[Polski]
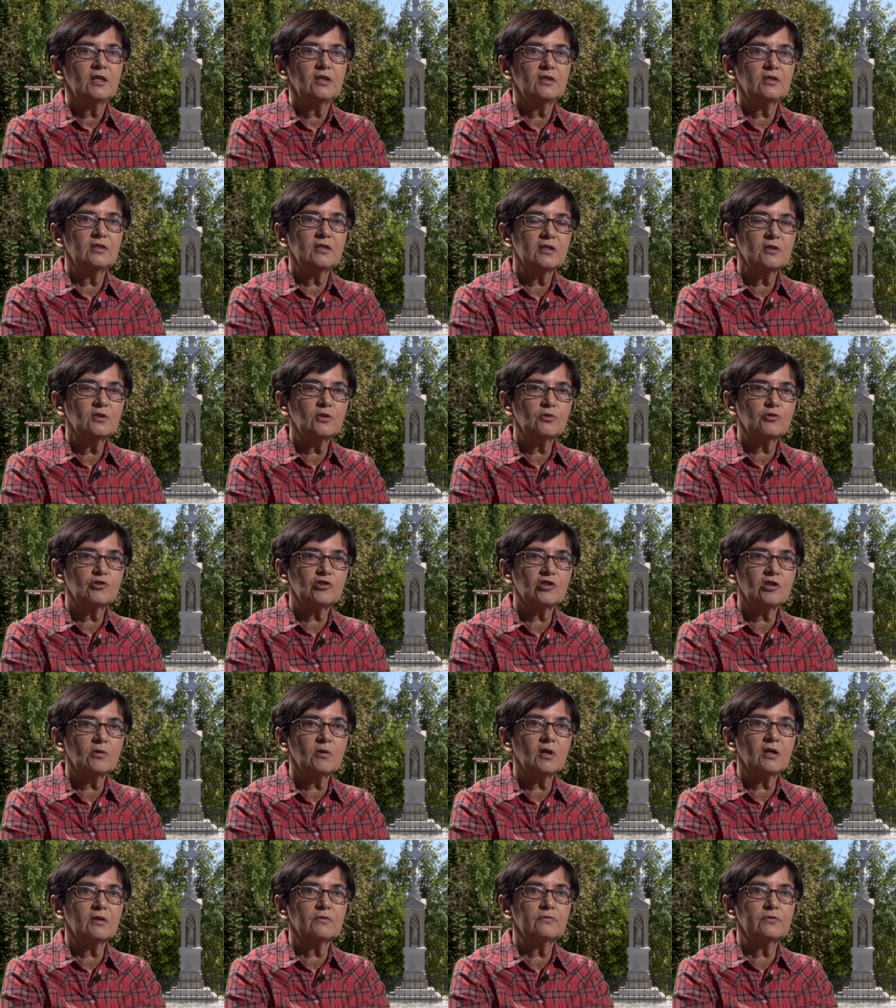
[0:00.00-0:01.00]
I jego
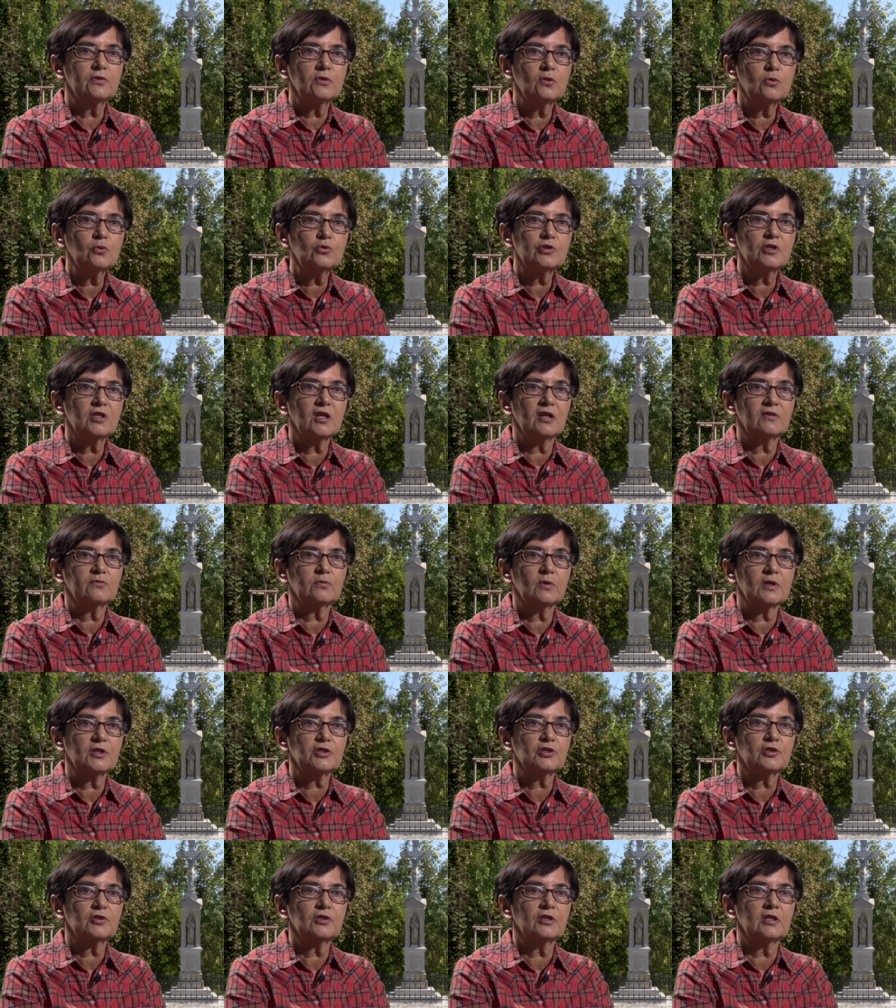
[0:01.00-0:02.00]
dzieła wyróżnia
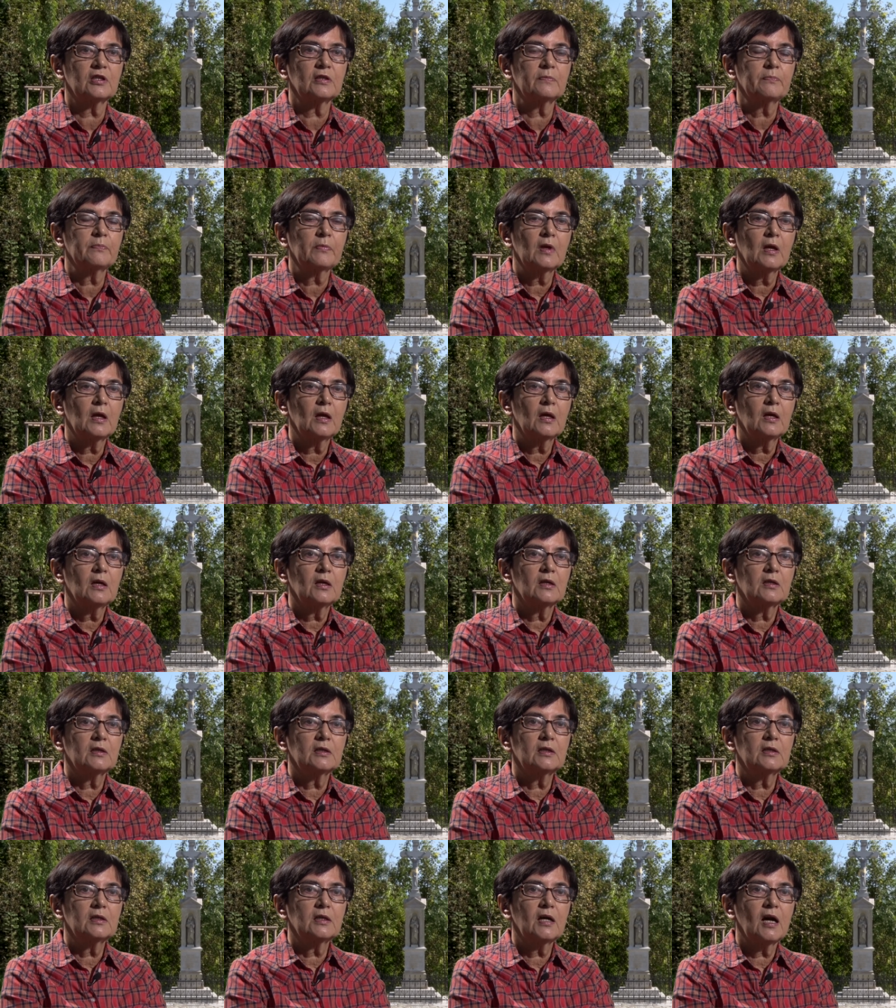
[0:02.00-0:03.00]
właśnie
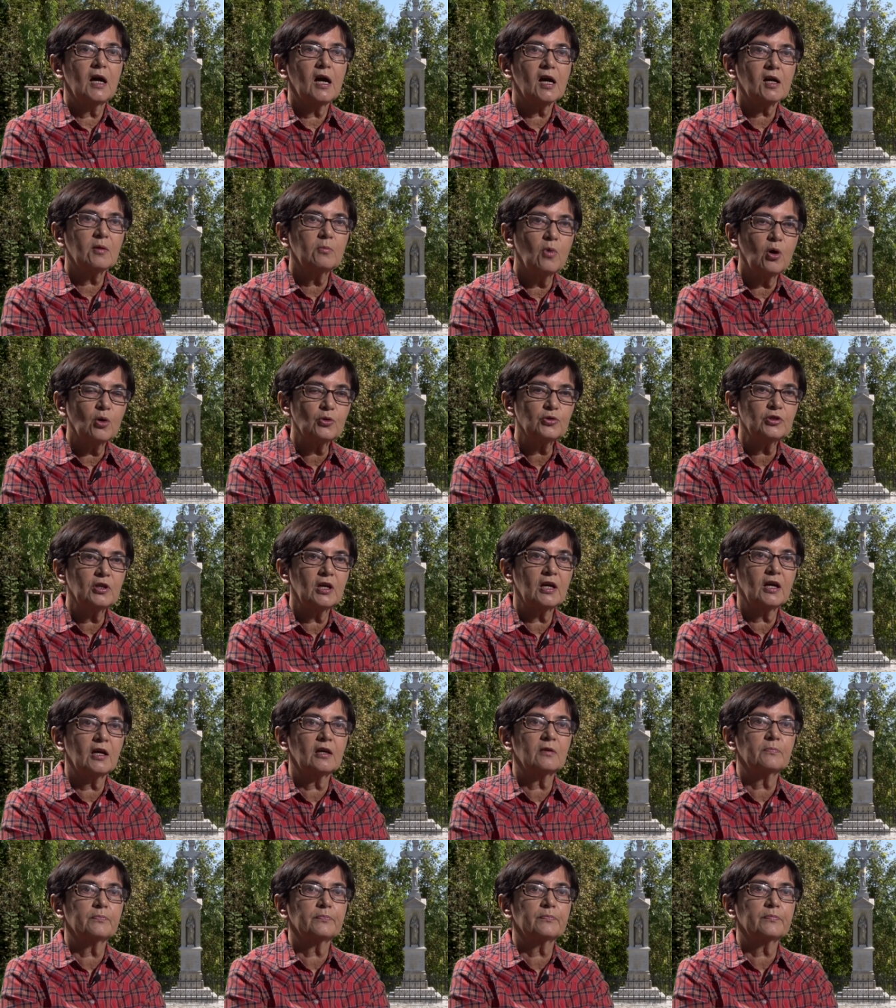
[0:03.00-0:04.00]
e,
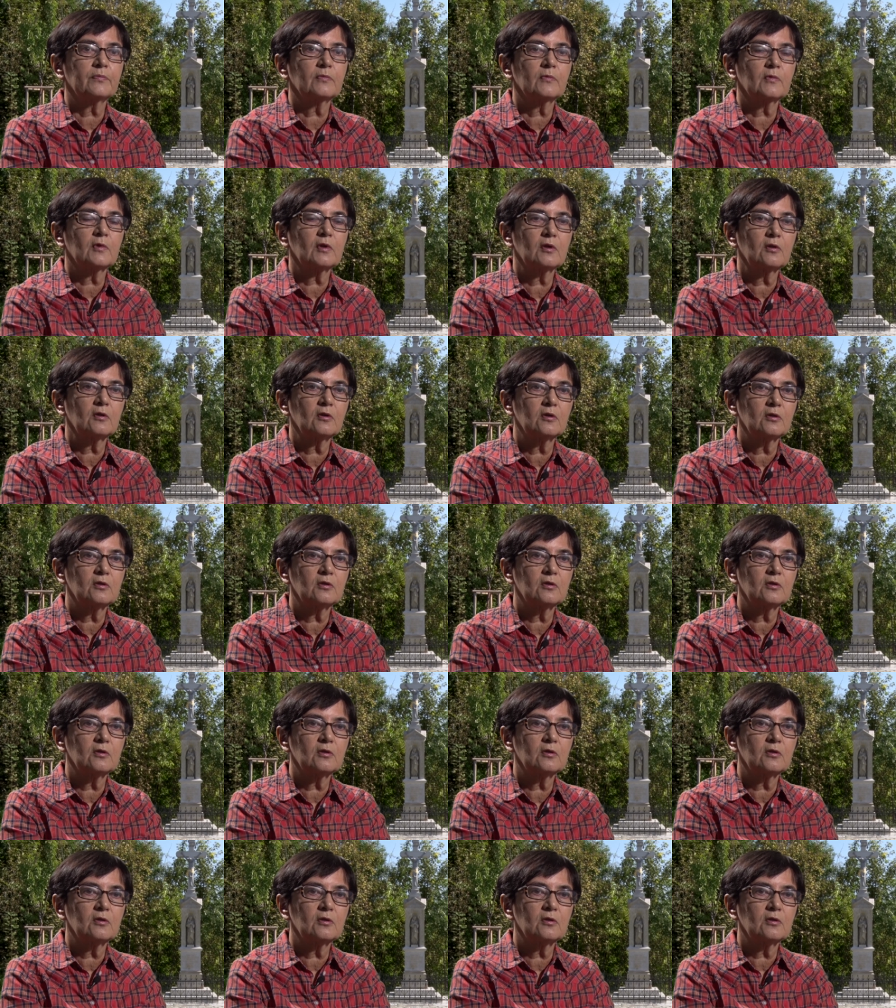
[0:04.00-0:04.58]
harmonia mm,